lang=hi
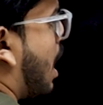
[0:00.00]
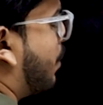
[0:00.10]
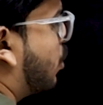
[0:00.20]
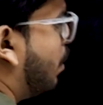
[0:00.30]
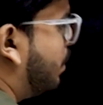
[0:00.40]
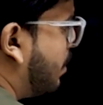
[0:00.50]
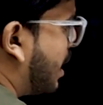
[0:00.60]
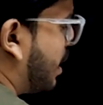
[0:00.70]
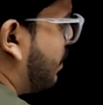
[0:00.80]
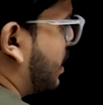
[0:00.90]
अब ग्रुप्ड
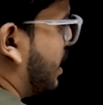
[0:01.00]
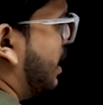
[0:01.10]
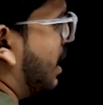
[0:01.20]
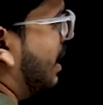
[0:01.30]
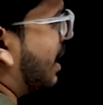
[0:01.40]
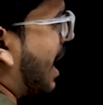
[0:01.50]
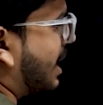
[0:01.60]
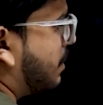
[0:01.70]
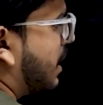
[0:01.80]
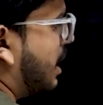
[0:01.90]
में कन्वर्ट करने के लिए
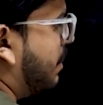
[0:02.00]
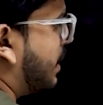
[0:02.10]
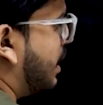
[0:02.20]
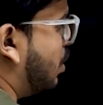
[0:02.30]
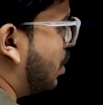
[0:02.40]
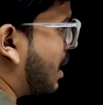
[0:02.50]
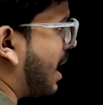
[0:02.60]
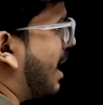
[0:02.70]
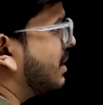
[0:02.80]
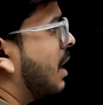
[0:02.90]
क्लास बनानी पड़ेगी और
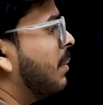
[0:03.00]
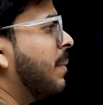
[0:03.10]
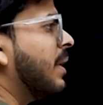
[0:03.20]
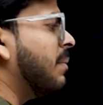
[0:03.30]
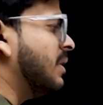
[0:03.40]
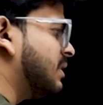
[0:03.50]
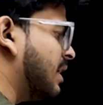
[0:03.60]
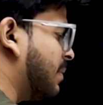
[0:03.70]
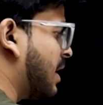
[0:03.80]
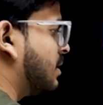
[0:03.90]
क्लास हम अपने मन
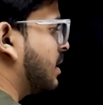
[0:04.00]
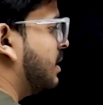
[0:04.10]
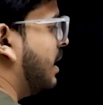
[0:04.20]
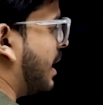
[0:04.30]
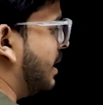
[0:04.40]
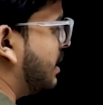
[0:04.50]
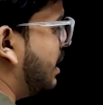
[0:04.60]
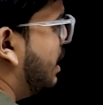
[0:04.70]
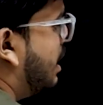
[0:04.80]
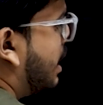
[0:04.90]
से ही बना सकते हैं
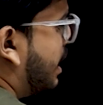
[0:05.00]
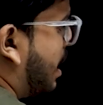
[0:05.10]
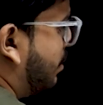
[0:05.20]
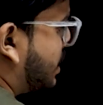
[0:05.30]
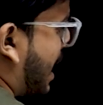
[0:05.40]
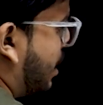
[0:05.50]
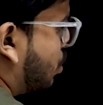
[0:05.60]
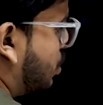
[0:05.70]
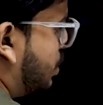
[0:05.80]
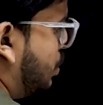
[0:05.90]
कैसे कि हम चाहें
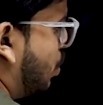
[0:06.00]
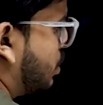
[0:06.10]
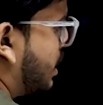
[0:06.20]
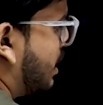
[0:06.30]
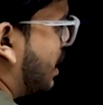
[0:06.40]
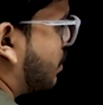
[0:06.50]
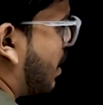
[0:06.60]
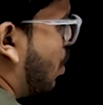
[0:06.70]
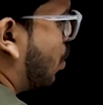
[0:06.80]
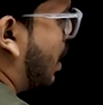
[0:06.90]
तो जीरो से दस
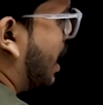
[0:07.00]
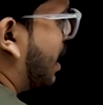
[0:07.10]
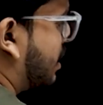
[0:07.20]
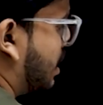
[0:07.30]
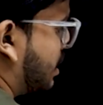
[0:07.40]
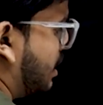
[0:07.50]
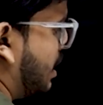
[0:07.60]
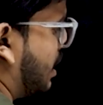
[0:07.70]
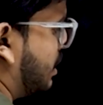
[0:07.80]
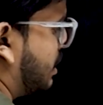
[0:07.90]
वालों को अलग कर सकते
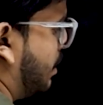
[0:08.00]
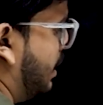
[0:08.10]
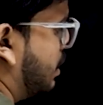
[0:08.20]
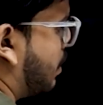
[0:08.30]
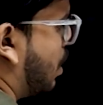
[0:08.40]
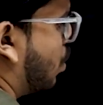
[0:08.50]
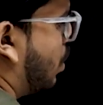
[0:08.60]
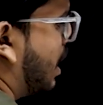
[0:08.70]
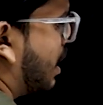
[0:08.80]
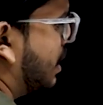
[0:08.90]
हैं दस से बीस वालों
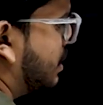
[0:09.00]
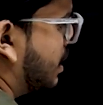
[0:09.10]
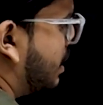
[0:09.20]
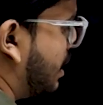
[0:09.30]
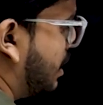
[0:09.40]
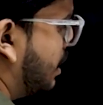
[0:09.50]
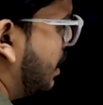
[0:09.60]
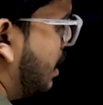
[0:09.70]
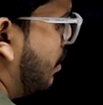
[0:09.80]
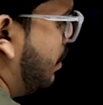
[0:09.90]
को अलग कर सकते हैं
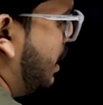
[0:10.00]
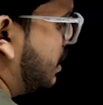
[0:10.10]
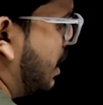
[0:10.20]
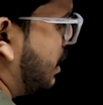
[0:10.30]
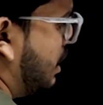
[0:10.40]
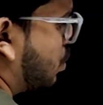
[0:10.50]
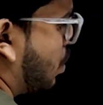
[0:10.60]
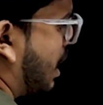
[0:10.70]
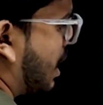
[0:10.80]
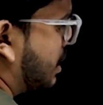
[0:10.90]
बीस से तीस
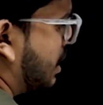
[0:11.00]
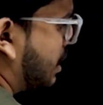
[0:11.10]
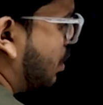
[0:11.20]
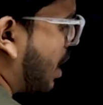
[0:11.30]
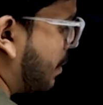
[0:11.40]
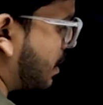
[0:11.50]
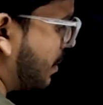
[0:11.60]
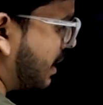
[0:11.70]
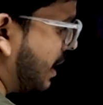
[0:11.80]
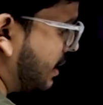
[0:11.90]
को अलग कर सकते हैं और आप
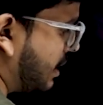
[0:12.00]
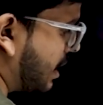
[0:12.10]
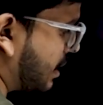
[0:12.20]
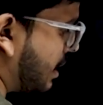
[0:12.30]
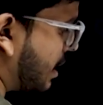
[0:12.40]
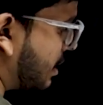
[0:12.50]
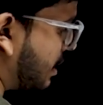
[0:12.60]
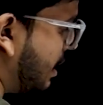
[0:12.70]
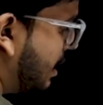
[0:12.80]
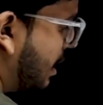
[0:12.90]
समझ रहे हैं ऐसे करते
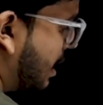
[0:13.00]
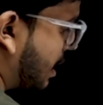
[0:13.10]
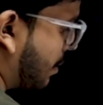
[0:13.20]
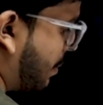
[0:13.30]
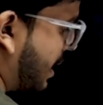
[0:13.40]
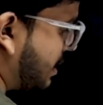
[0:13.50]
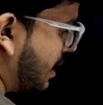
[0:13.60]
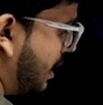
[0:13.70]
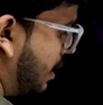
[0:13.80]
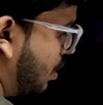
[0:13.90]
करते नब्बे
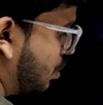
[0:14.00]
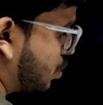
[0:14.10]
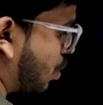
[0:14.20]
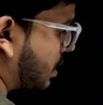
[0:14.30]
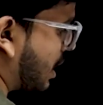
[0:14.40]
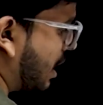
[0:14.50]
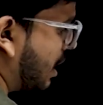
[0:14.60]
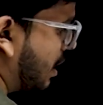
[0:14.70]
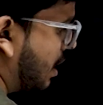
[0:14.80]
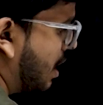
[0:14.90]
से सौ तक